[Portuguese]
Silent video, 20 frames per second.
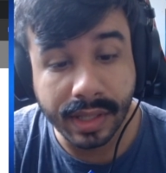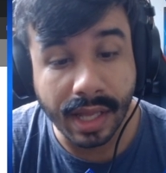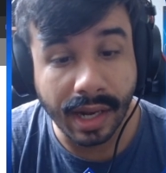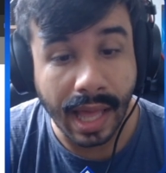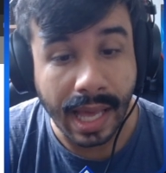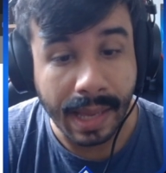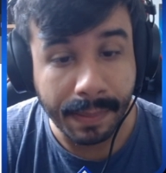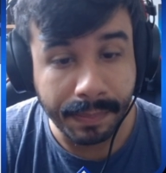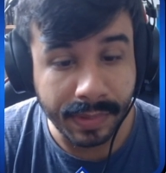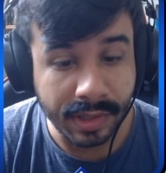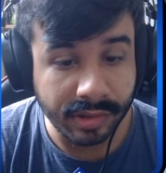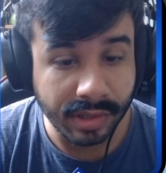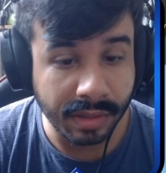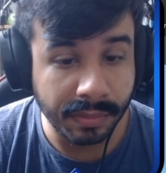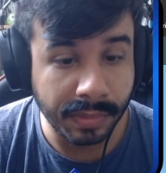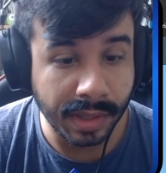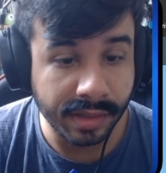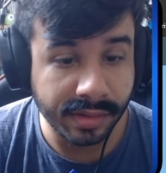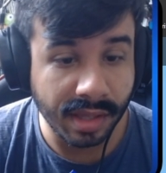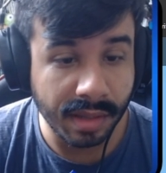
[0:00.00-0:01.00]
da Lápis, que é
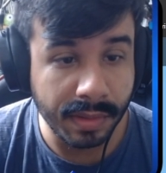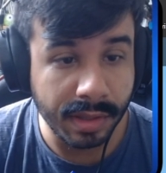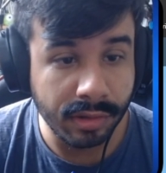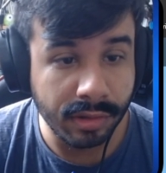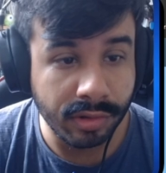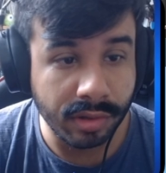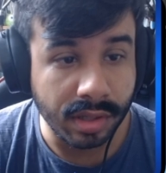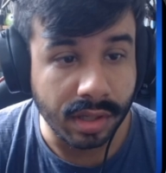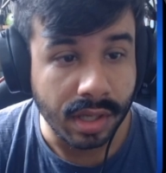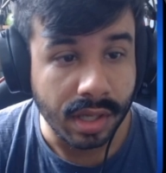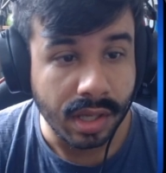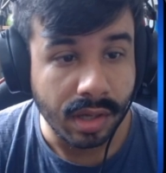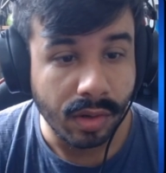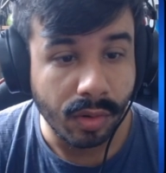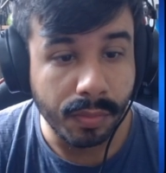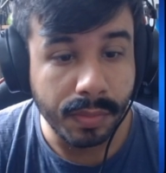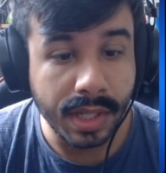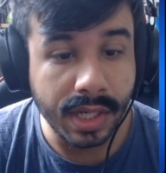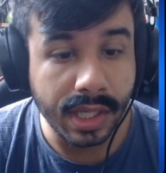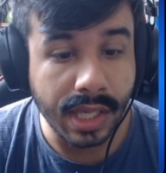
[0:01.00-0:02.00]
basicamente
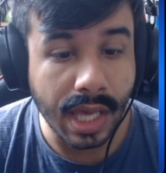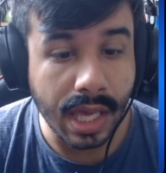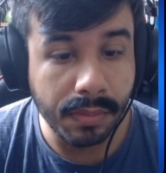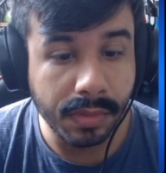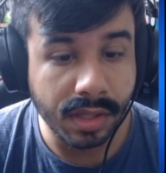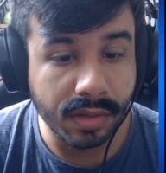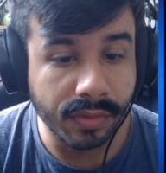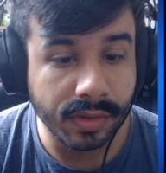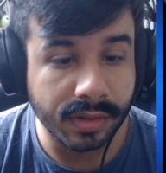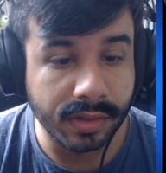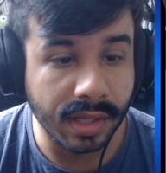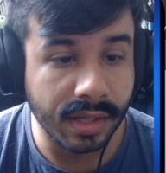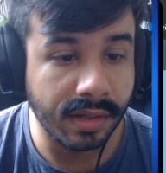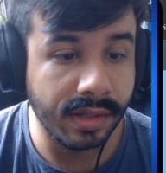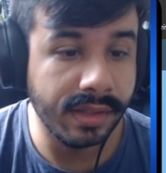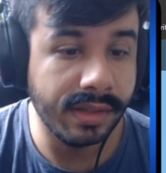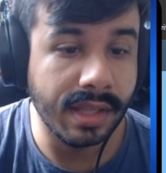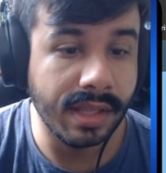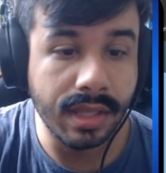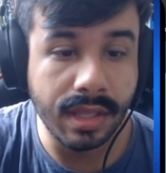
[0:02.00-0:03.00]
um minigame que você
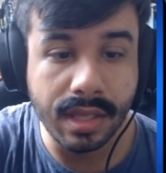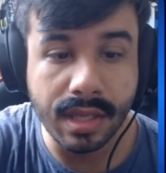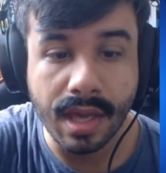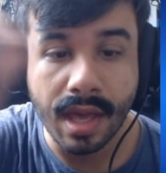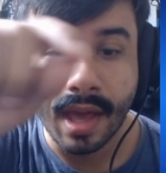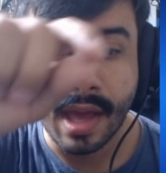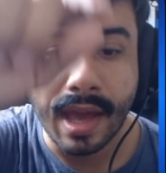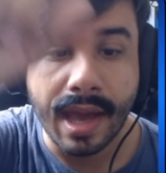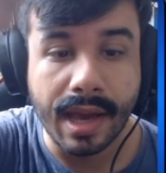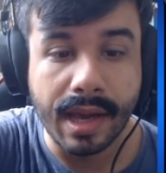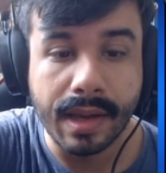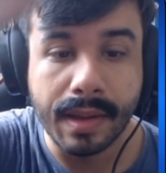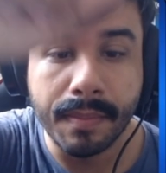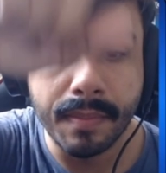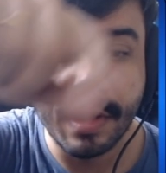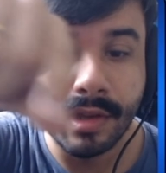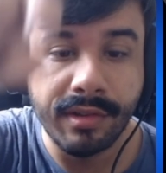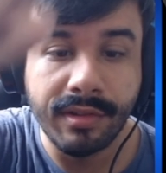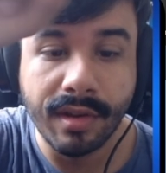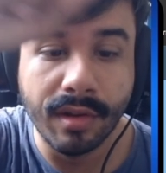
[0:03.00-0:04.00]
ali tem que é,
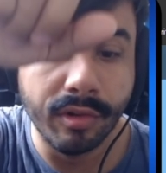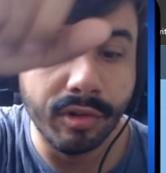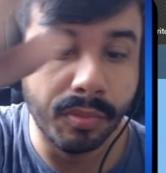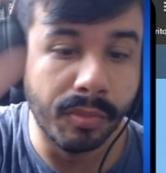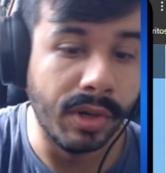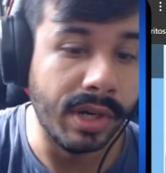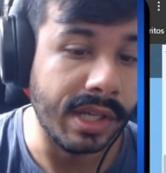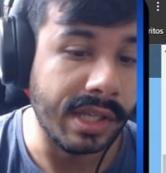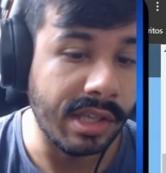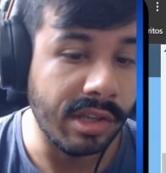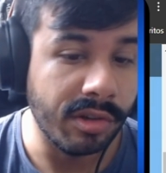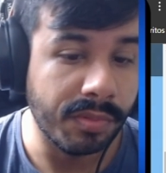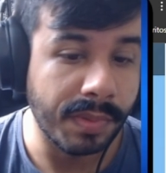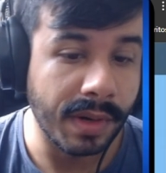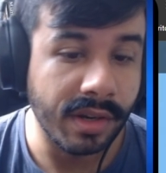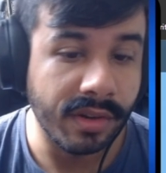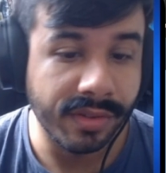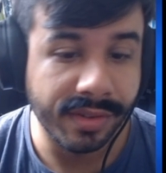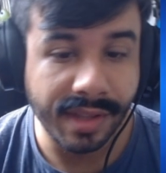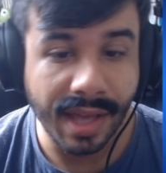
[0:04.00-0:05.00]
mexer os bonequinhos
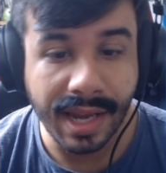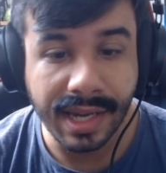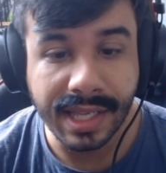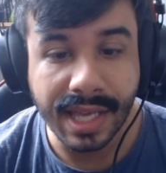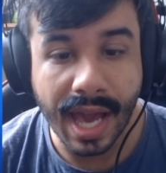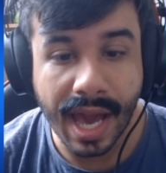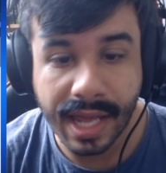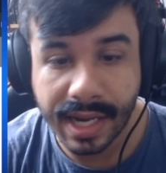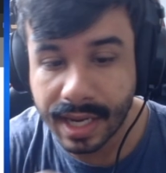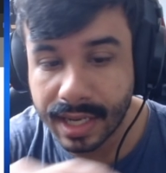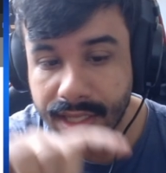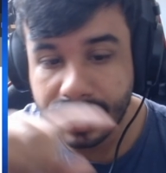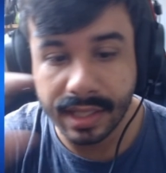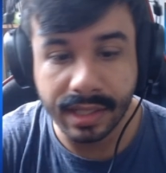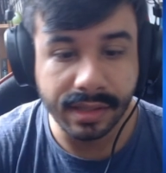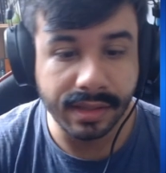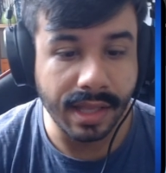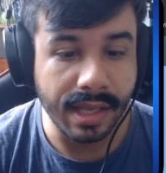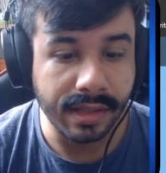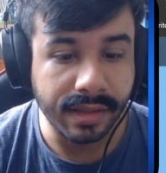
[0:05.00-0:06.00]
para eles se alinharem
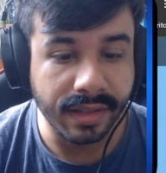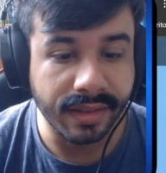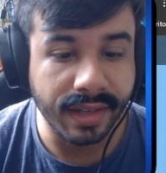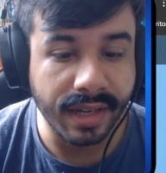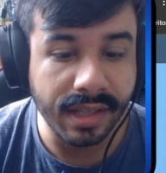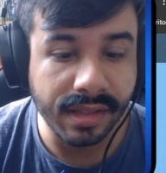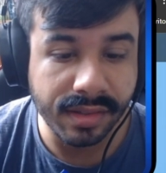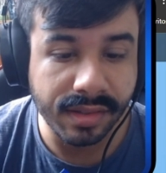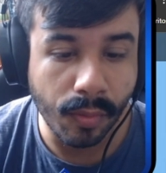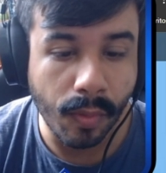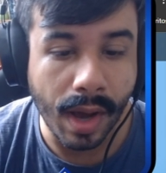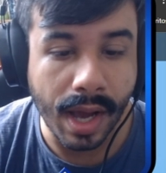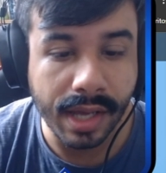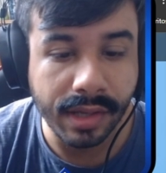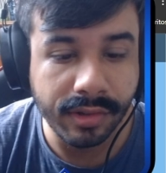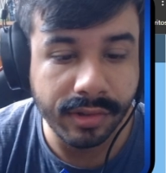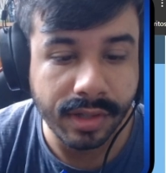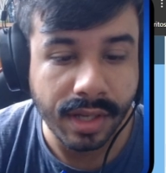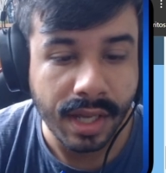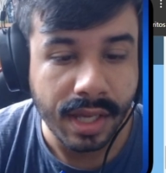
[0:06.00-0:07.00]
ali entre três
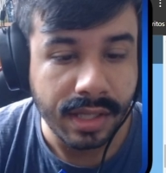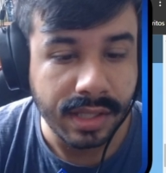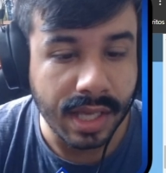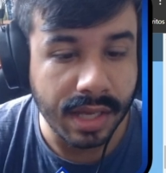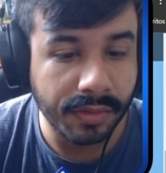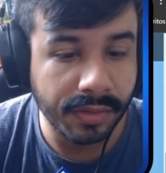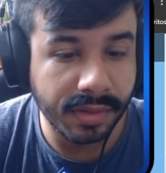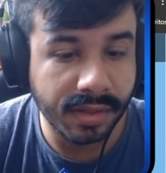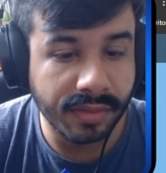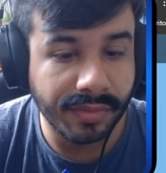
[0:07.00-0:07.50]
iguais. E aí você